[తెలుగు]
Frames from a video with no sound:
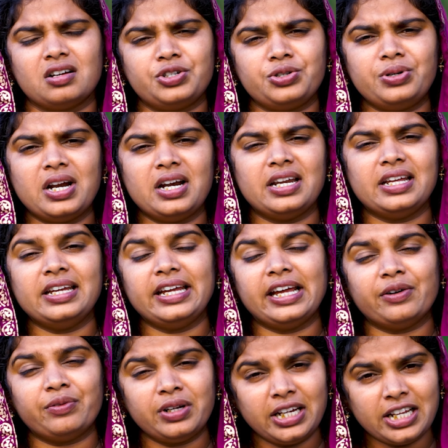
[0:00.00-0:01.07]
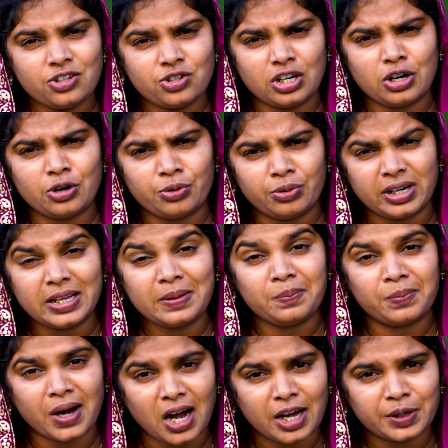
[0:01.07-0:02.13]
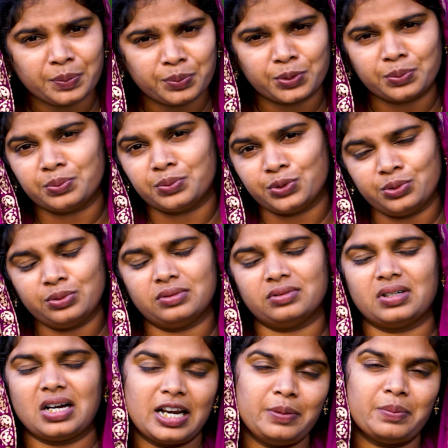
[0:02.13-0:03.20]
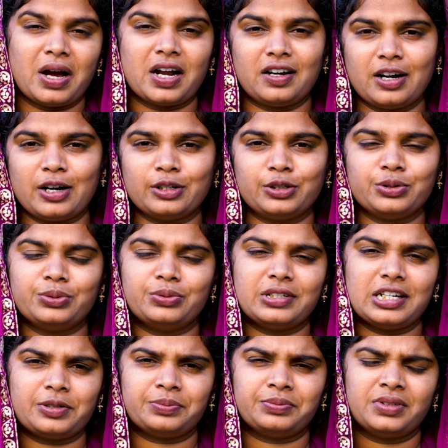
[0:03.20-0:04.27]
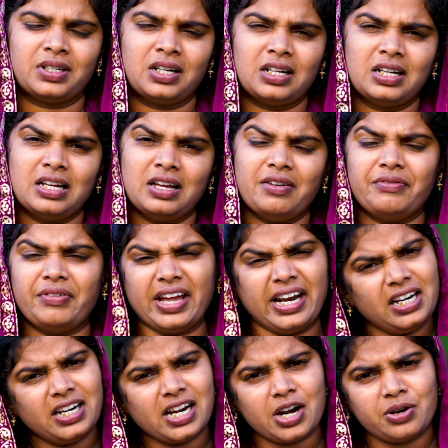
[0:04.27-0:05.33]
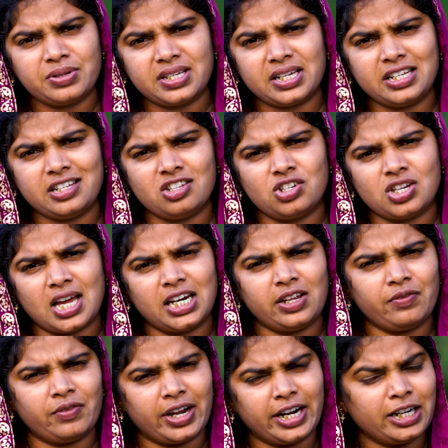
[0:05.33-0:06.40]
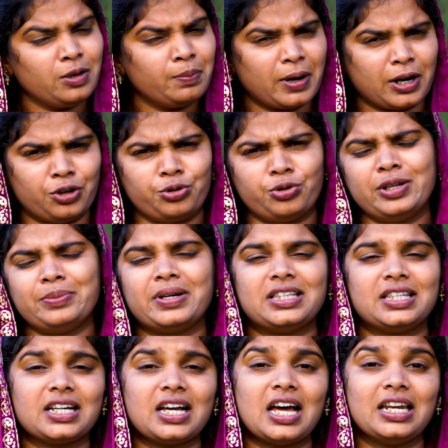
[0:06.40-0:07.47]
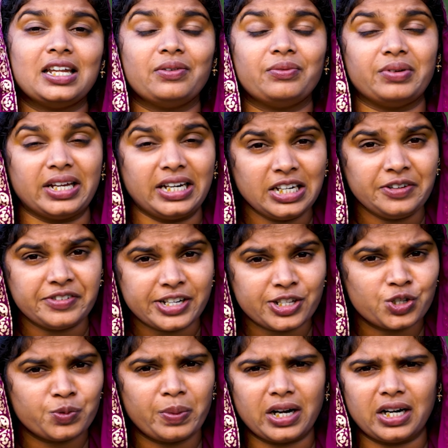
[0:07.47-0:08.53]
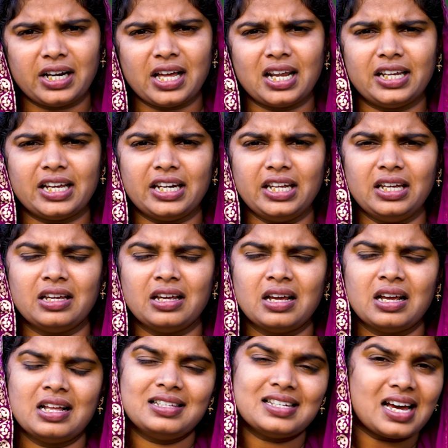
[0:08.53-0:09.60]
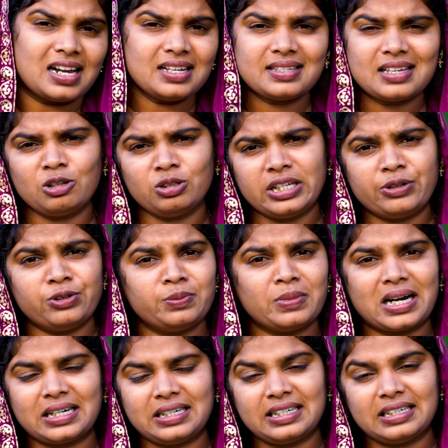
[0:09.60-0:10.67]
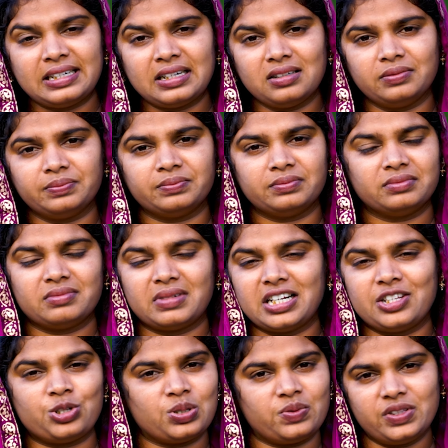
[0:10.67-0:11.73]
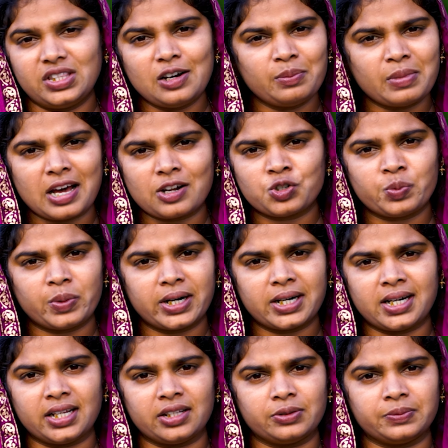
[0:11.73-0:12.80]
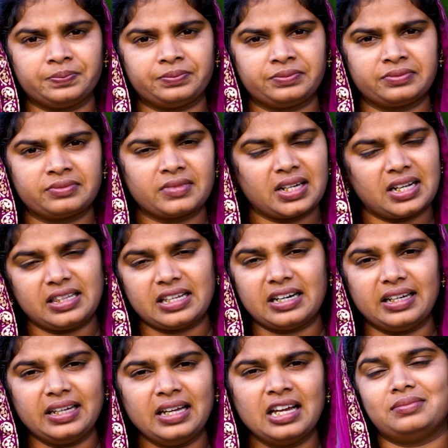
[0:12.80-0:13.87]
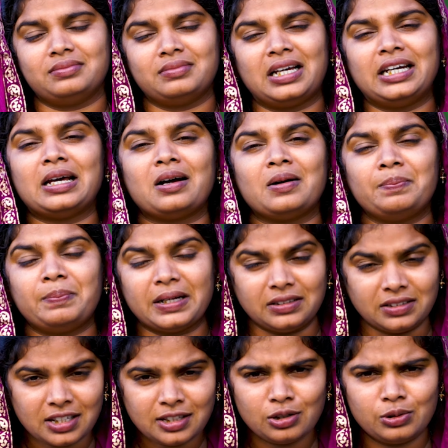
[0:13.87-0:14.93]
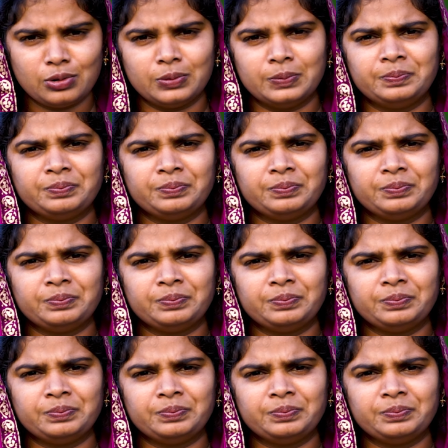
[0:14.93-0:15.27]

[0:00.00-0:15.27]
చూడండి ఎవనేచ్చల నుండి పారిపొమ్ము అని మాట్లాడుతూ ఉన్నారు వేటిని అనుసరించాలి వేటిని పట్టుకొని బ్రతకాలి వేటిని విడిచిపెట్టాలి అని చాలాసార్లు దేవుడు మాట్లాడినా మన జీవితాలు మార్చిపడట్లేదు కదండి మన పద్ధతులు